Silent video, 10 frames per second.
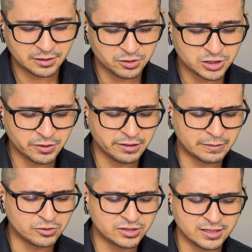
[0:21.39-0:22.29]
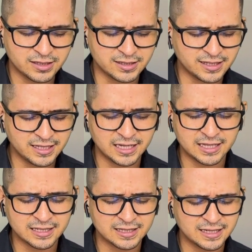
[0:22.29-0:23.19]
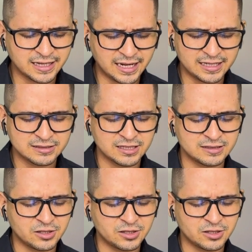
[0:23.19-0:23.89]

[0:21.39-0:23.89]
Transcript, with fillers: noche venimos ante ti a darte gracias,